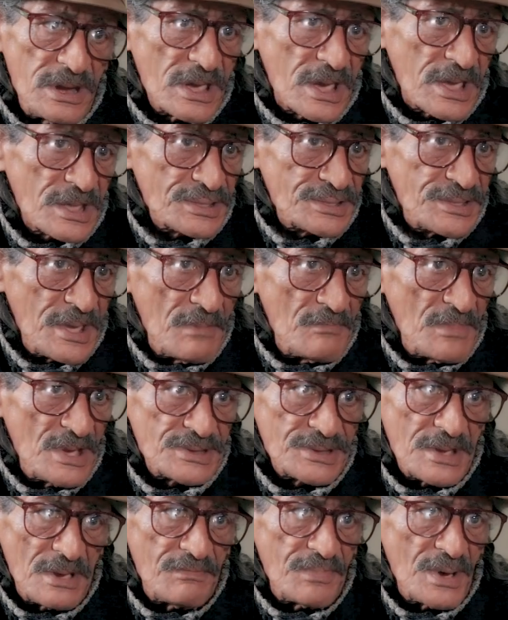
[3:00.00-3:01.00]
اللي خدامه
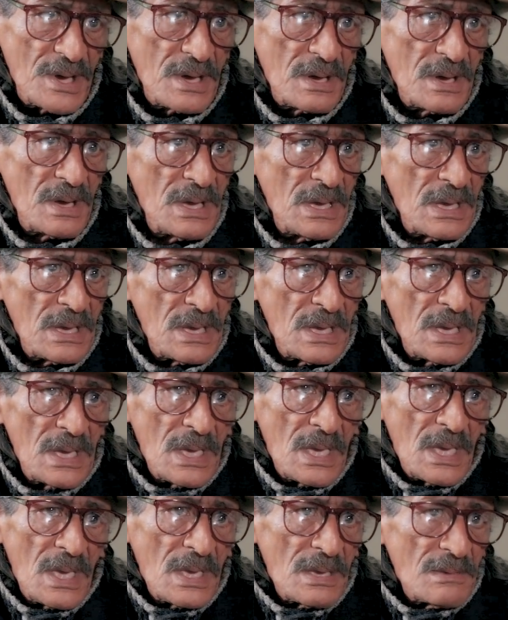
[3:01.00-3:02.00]
دابا
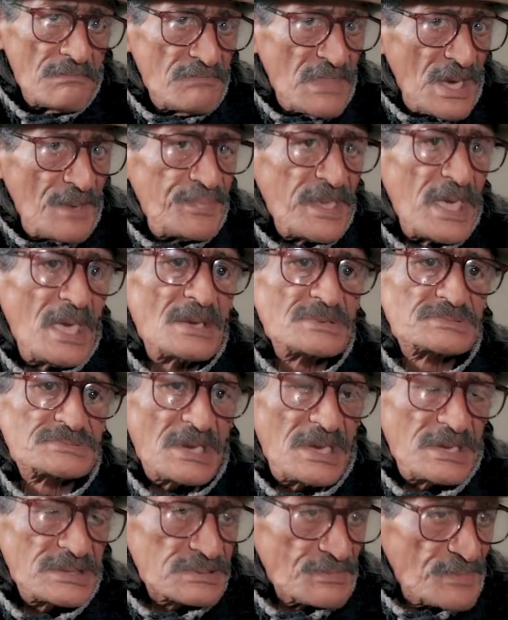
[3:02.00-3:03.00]
ما بها
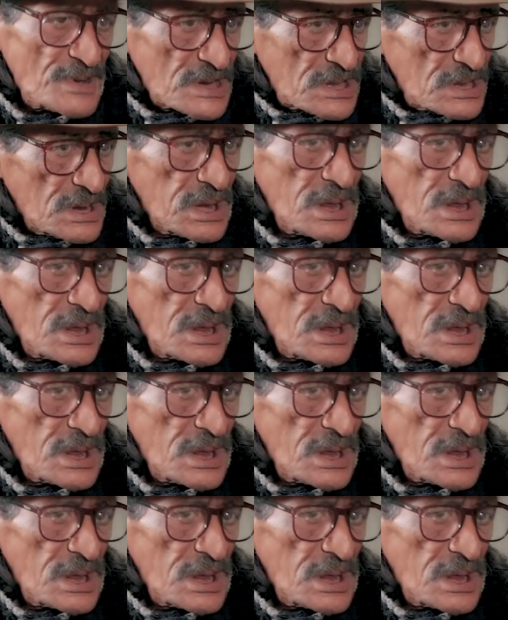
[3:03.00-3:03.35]
شيء تبارك